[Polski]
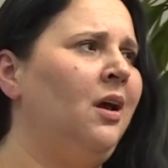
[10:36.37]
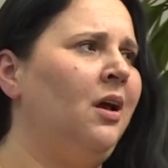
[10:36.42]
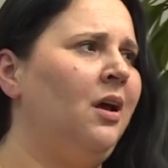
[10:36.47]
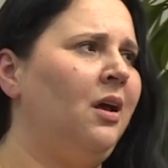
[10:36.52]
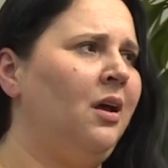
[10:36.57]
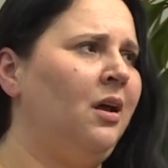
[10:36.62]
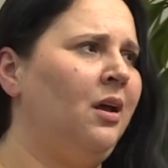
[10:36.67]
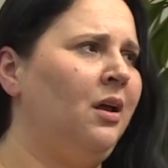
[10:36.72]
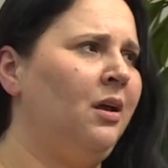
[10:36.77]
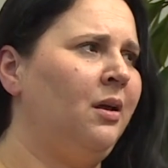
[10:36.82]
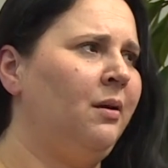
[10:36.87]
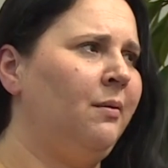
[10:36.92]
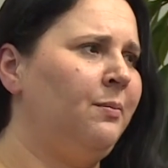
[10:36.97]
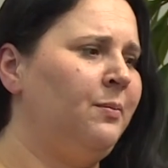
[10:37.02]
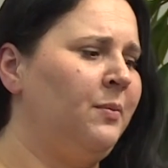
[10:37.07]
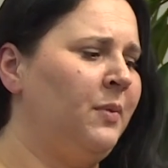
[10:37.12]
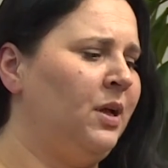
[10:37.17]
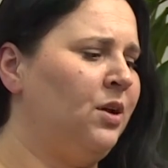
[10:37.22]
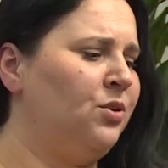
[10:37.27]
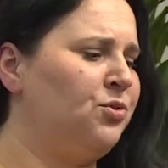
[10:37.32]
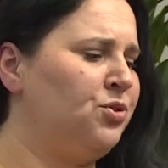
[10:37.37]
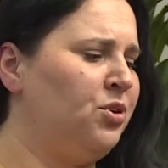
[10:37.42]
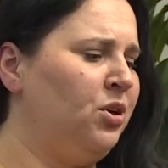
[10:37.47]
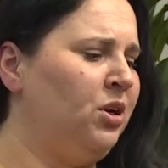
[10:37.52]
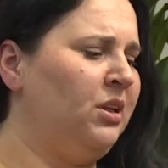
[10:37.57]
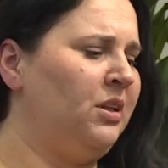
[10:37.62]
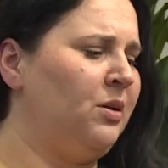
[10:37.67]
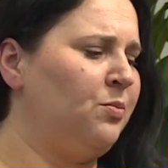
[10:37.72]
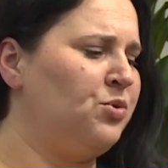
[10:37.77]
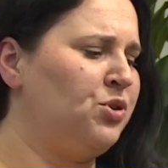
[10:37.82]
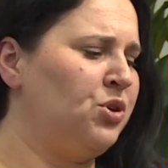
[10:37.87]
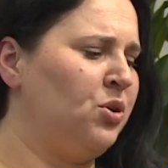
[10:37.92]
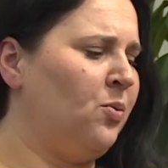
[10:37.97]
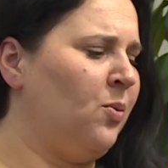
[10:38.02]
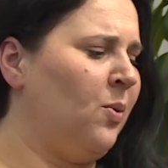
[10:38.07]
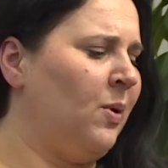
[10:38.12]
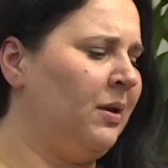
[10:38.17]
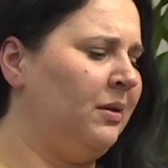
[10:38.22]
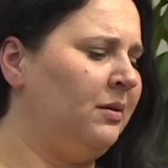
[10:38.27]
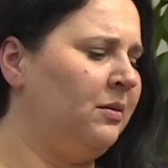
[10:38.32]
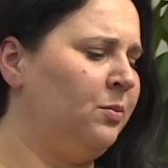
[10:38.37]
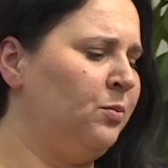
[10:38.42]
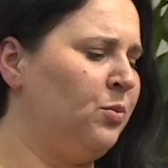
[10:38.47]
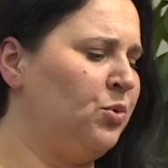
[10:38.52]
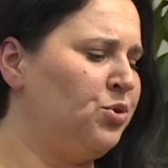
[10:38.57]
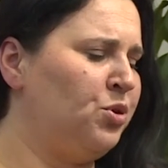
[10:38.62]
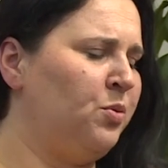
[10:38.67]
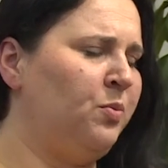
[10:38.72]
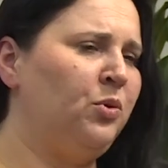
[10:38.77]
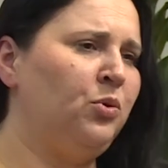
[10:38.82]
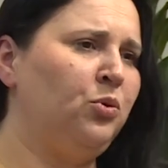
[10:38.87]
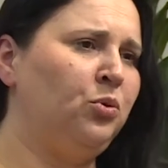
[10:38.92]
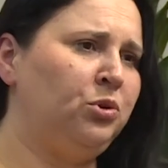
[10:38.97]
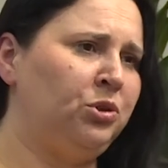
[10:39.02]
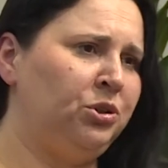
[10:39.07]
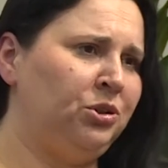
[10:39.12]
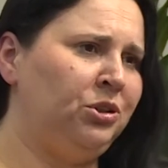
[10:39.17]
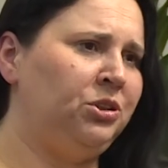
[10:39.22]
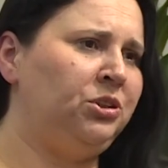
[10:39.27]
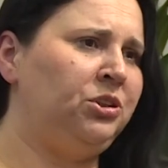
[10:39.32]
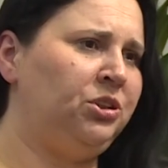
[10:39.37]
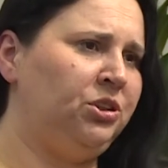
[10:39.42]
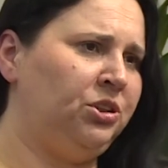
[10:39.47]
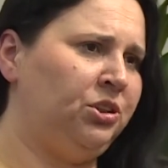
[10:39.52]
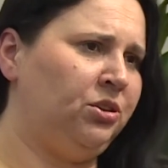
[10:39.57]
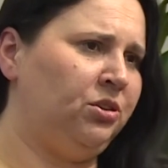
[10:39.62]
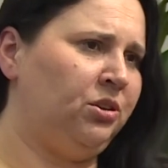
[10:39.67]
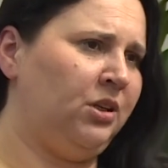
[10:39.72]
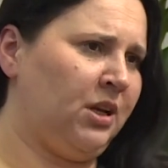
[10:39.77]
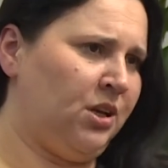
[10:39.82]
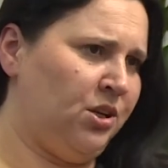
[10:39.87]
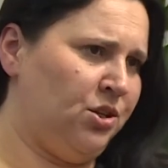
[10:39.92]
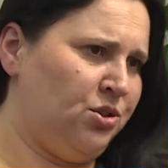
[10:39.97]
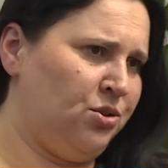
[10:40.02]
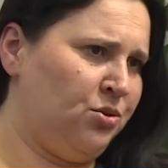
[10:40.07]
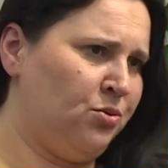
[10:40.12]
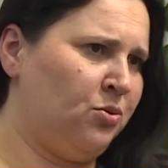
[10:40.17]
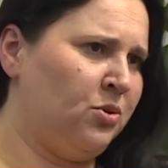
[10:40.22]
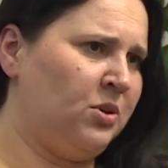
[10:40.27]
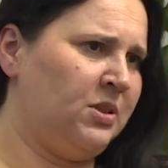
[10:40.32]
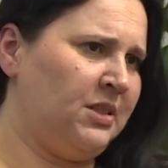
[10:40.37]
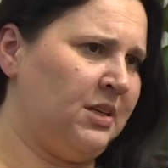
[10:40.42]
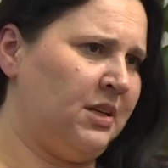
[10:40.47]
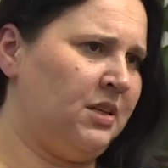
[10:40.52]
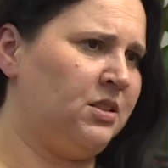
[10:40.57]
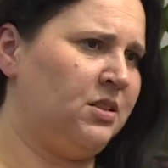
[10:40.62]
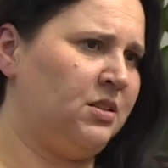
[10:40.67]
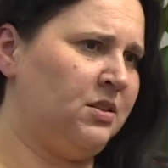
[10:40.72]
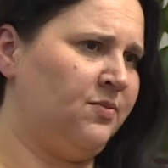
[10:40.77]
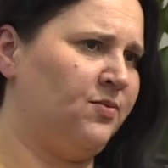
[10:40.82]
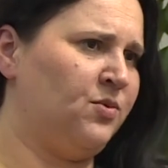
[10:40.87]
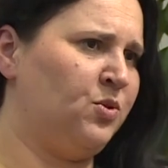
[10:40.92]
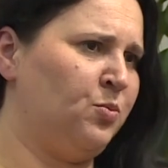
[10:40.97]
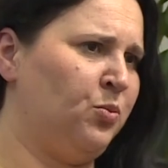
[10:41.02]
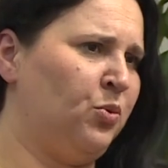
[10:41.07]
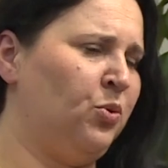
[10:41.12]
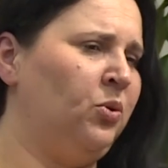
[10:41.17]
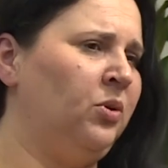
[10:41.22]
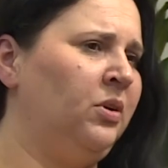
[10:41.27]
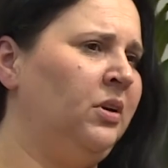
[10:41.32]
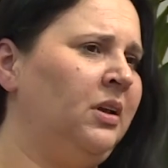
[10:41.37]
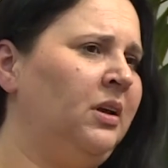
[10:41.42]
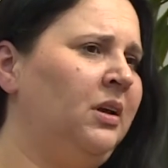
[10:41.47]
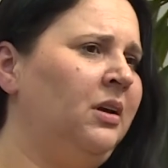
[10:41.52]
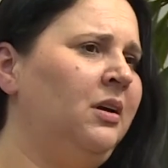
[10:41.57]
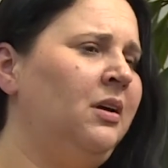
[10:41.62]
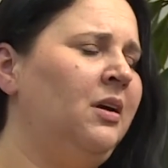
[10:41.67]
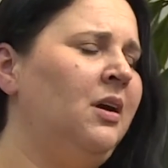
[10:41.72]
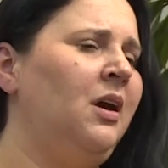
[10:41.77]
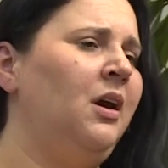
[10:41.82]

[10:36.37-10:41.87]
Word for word: e, czyli na przykład możemy uczcić jakiś sukces wspólny